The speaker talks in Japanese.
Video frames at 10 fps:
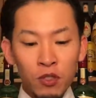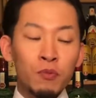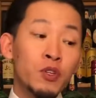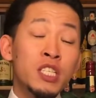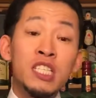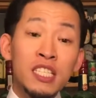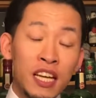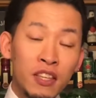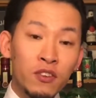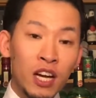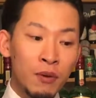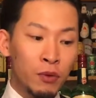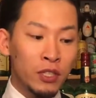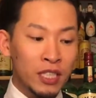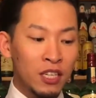ソンも美味しいしねその
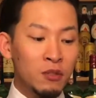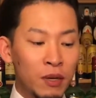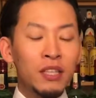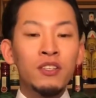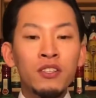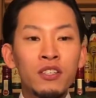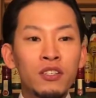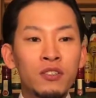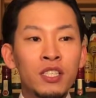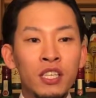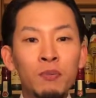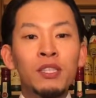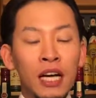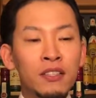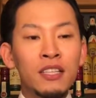ハイボールしたらうまいっていうウイスキーも
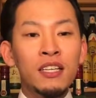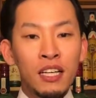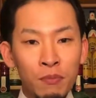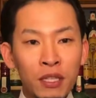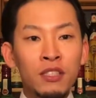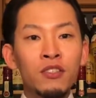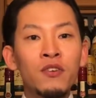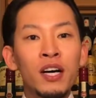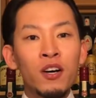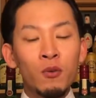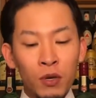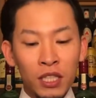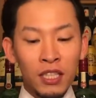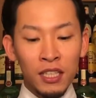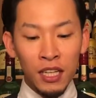たくさんありますっていうのは覚え
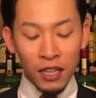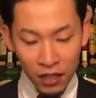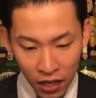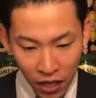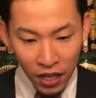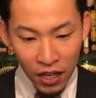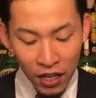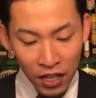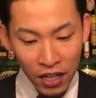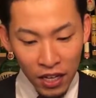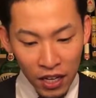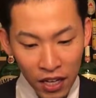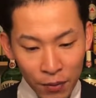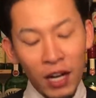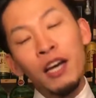ていただいて、
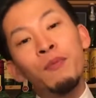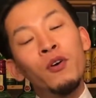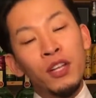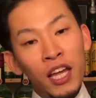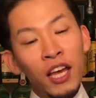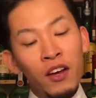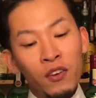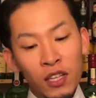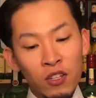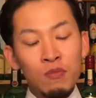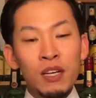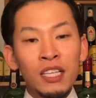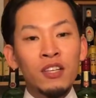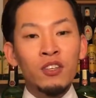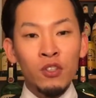えーまあ、ハイボールねこう楽しみ
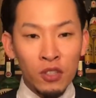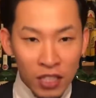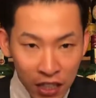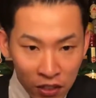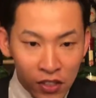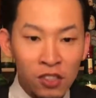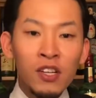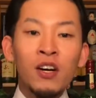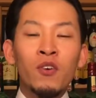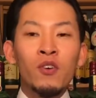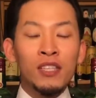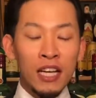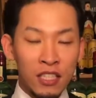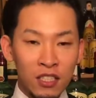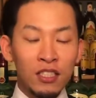方の一つであるっていうのはこう
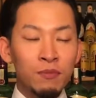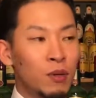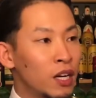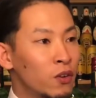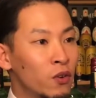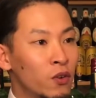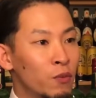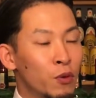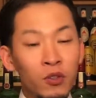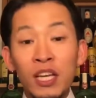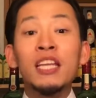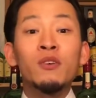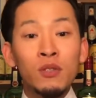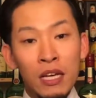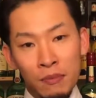大事まあ、こう僕の意見で
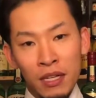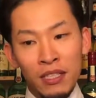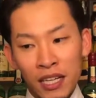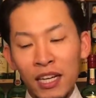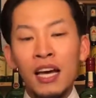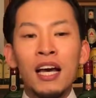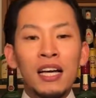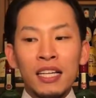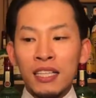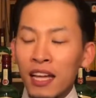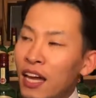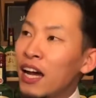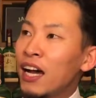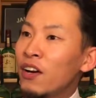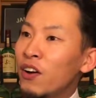ございます。はい、で
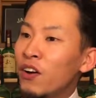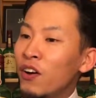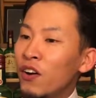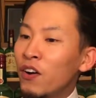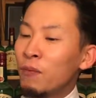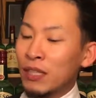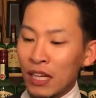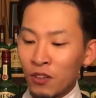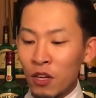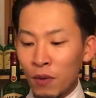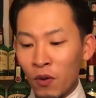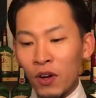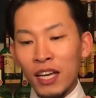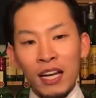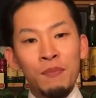あのまあ、例えば今
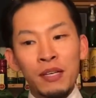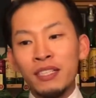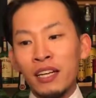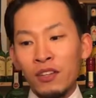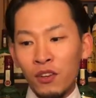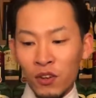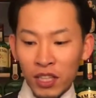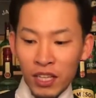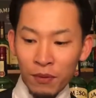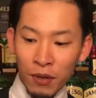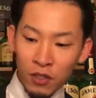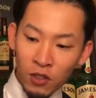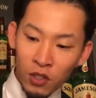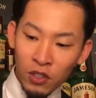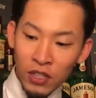回やりましたけどこうやってね、まあ、ちょっ
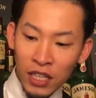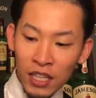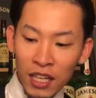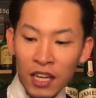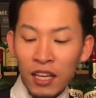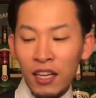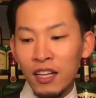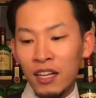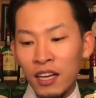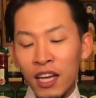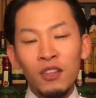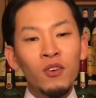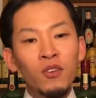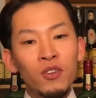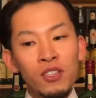とちょっとあれだね冷
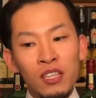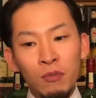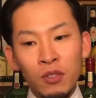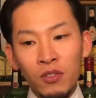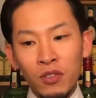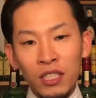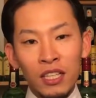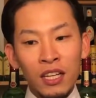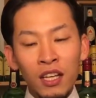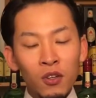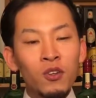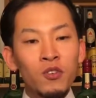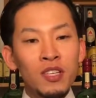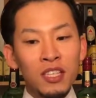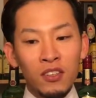凍のジェムソンを使う冷凍の
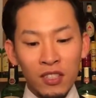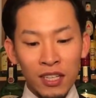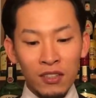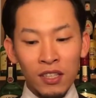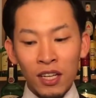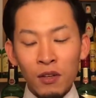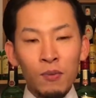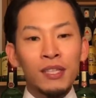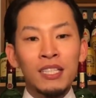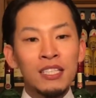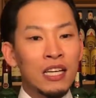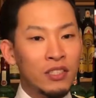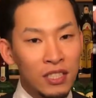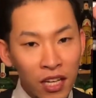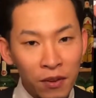ウイスキーを使うだけでもまた違う
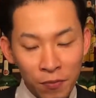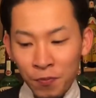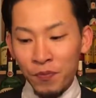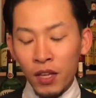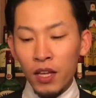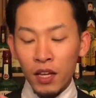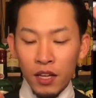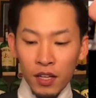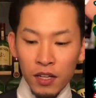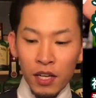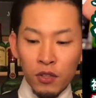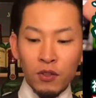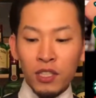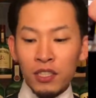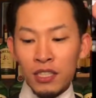しね。うん冷
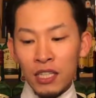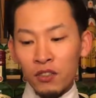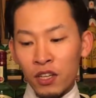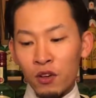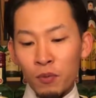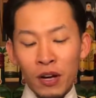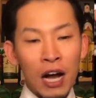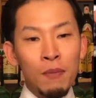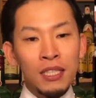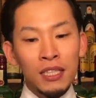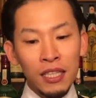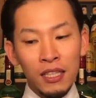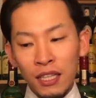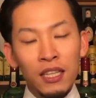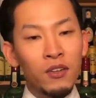凍のやつ使うと結構僕甘さ立っ
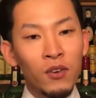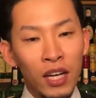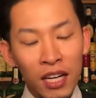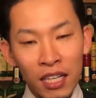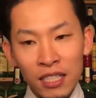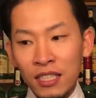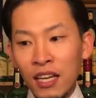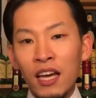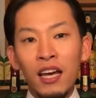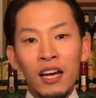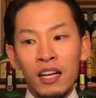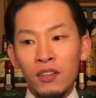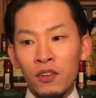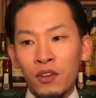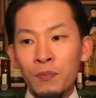たなって今回感じてあ
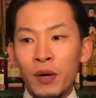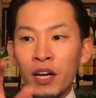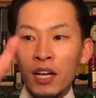のやっぱ